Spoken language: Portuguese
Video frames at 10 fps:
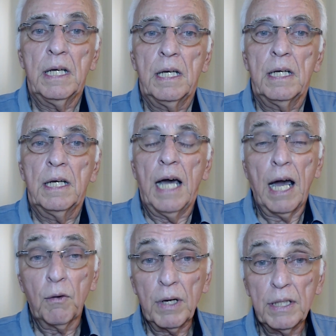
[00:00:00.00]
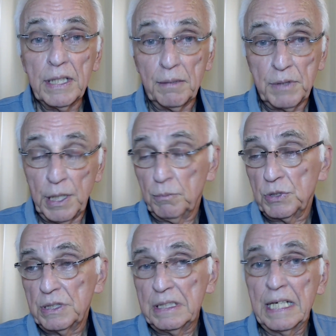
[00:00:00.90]
Agora temos
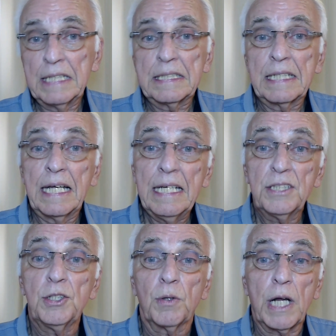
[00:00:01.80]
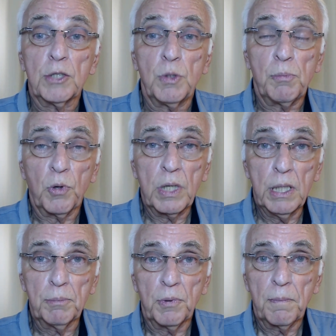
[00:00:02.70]
nas redes neurais do
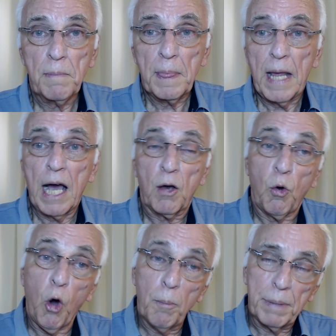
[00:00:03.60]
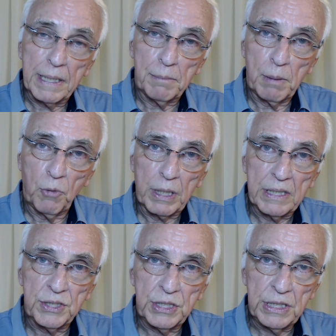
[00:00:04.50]
hipocampo a cópia da memória
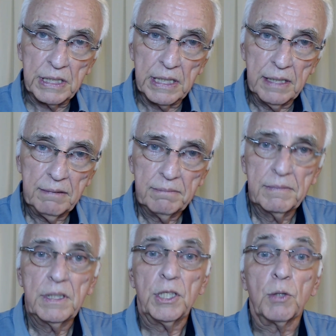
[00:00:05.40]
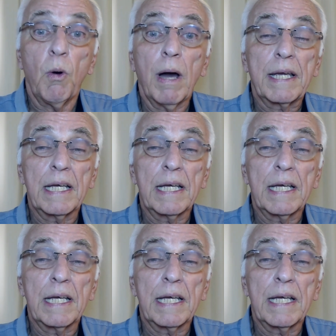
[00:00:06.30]
antiga, igual àquela que está